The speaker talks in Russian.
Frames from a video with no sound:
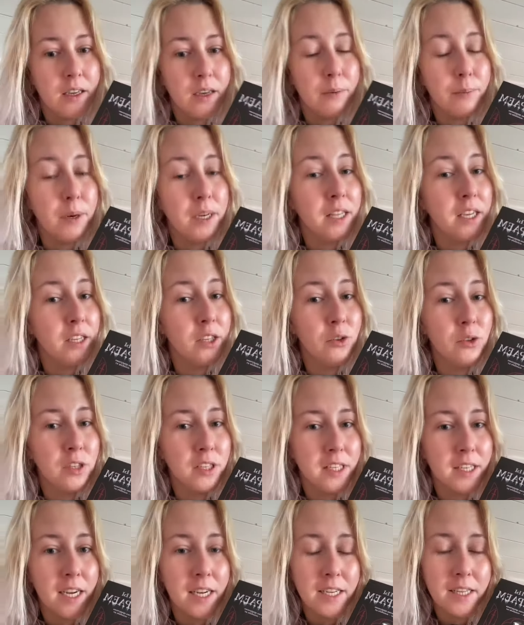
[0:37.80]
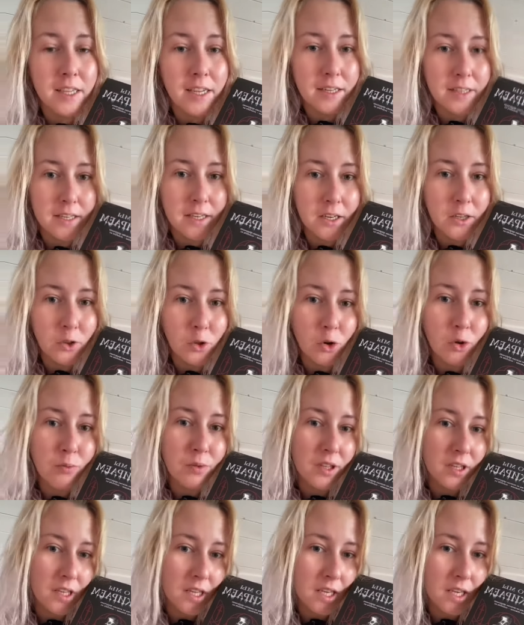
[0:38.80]
Подойдет идеально для тех, кто любит
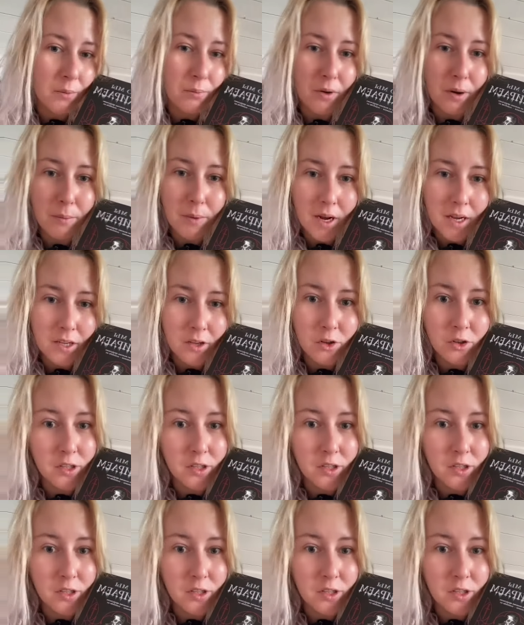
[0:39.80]
книги про магию,